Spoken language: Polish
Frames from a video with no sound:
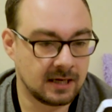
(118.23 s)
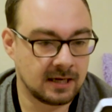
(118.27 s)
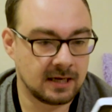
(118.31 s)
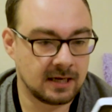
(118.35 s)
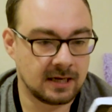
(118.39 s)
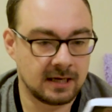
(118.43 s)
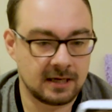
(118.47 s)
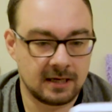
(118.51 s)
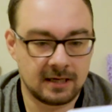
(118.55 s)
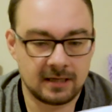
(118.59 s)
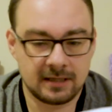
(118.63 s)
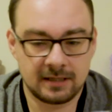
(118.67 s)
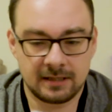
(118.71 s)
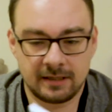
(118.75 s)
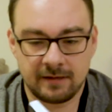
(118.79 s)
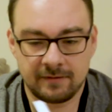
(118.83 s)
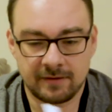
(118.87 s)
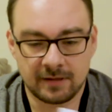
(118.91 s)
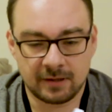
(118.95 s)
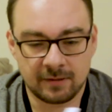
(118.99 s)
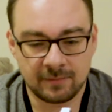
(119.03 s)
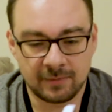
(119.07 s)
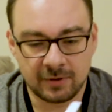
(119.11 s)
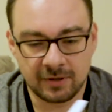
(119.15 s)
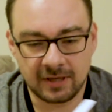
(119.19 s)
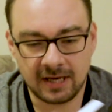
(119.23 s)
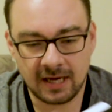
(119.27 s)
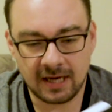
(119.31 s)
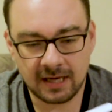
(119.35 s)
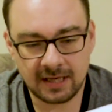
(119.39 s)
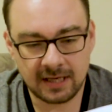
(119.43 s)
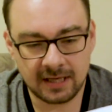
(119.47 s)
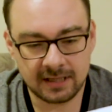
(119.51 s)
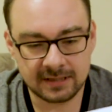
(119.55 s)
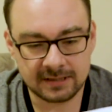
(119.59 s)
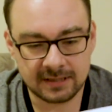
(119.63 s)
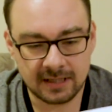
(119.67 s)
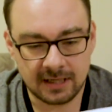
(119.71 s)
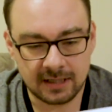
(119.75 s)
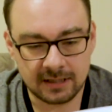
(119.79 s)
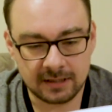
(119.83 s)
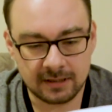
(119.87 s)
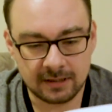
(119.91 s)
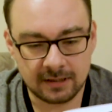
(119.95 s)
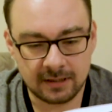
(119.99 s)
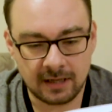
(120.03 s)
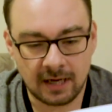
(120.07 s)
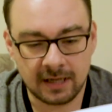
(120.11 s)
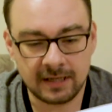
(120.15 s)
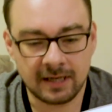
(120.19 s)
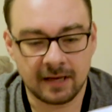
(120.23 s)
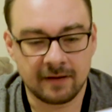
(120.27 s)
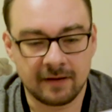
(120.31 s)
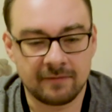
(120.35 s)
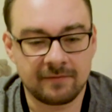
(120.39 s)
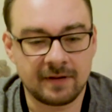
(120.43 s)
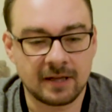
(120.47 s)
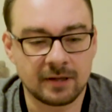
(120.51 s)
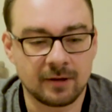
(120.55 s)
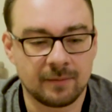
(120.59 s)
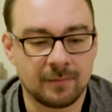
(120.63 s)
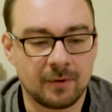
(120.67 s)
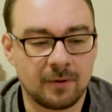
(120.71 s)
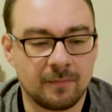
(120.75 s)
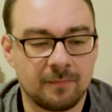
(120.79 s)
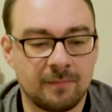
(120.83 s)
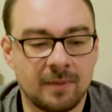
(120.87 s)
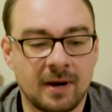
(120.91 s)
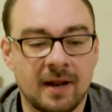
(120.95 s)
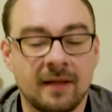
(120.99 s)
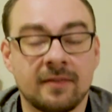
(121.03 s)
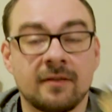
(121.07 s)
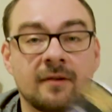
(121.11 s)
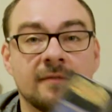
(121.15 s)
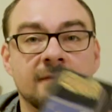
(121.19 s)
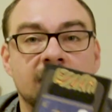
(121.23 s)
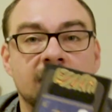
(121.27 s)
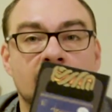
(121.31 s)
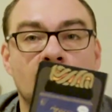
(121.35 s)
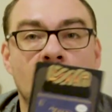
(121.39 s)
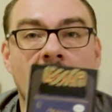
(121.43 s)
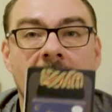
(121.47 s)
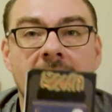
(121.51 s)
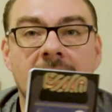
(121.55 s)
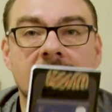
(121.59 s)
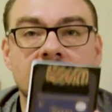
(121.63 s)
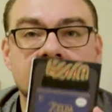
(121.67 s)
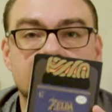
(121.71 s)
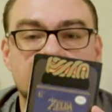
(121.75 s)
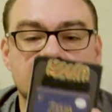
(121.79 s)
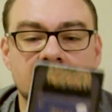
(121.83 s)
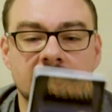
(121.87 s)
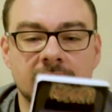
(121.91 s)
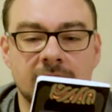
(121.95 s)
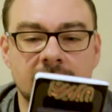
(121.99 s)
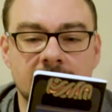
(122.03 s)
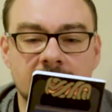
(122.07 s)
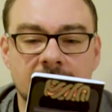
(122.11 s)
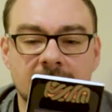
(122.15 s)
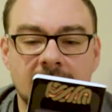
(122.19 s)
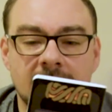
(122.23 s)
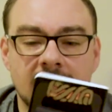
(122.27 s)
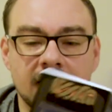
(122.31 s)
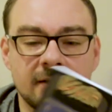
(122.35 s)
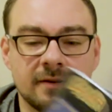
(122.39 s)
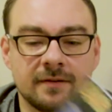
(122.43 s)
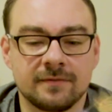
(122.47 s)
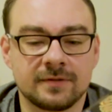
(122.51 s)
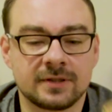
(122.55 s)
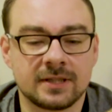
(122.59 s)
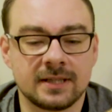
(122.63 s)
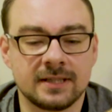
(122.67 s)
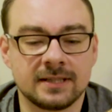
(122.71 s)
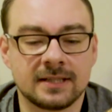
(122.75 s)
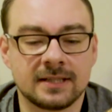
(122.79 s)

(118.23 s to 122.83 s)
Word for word: e, nie wiadomo jakiej Zeldy, a nie, wiadomo, Breath of the Wild, czyli najnowszej